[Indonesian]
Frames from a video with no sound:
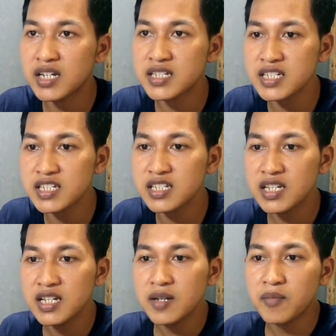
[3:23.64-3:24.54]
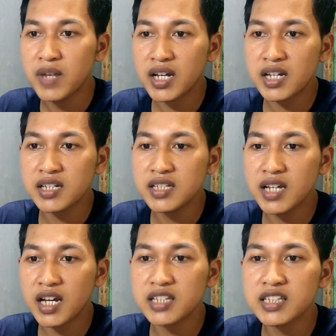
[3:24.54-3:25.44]
bagian sini, maka
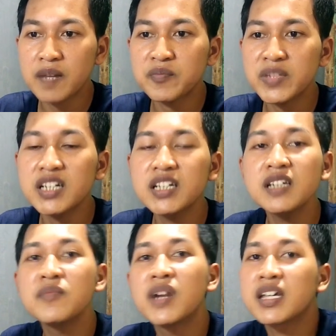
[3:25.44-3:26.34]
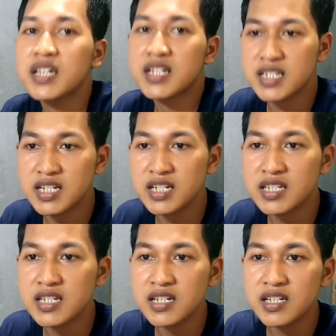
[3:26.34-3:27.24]
dia akan tampil di bagian
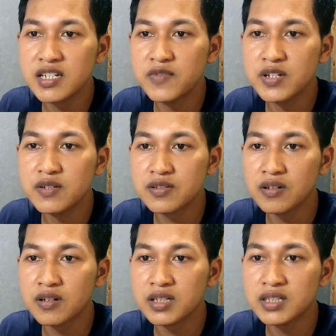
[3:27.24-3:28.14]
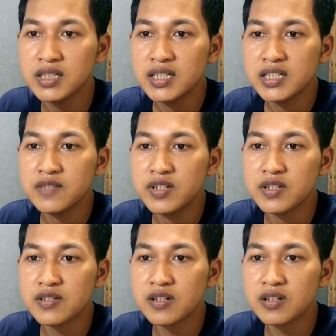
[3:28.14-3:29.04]
sini. Jadi ini video short, ini
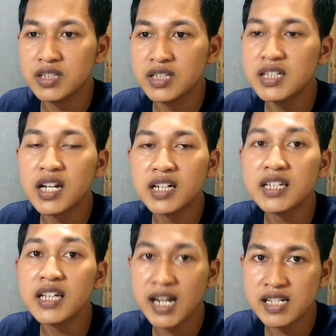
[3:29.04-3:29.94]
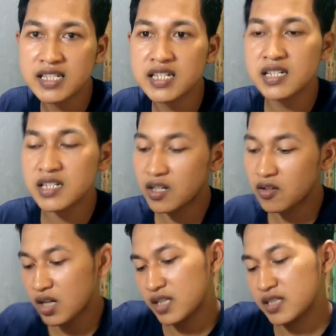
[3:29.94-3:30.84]
video short, ini ada iklan. Jadi
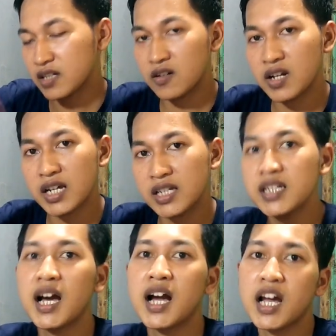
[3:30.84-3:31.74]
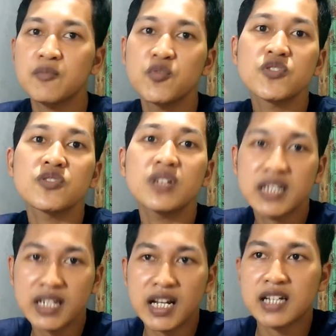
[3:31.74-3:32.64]
kalau kalian scroll lagi akan muncul
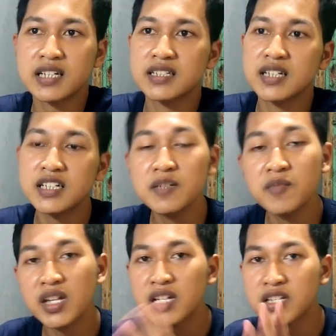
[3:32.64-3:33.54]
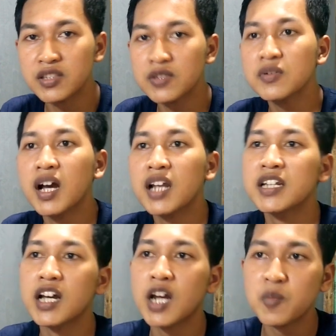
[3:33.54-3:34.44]
iklan. Jadi di bagian itu
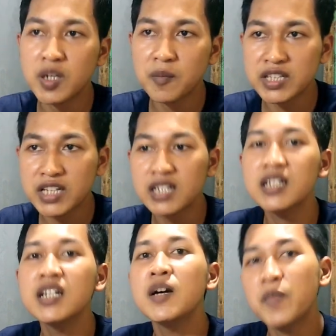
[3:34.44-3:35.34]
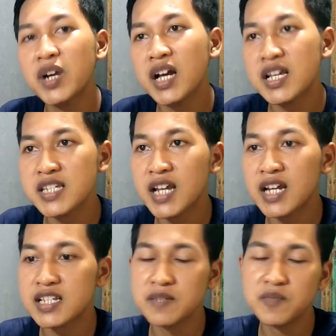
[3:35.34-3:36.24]
kalian akan mendapatkan
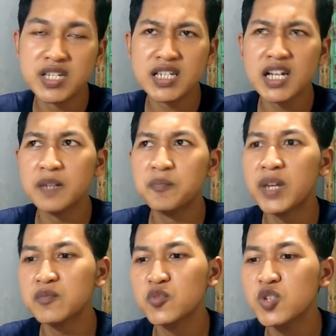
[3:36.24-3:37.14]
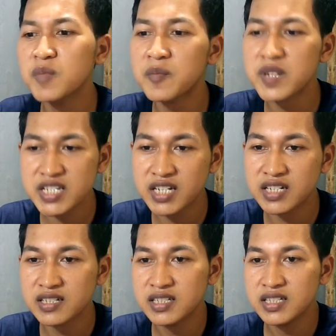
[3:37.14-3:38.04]
penghasilan sebesar
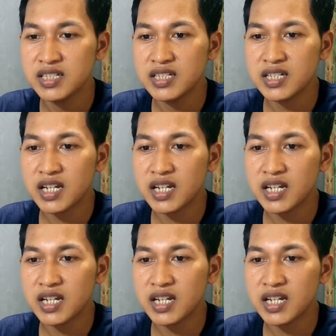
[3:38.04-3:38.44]
45%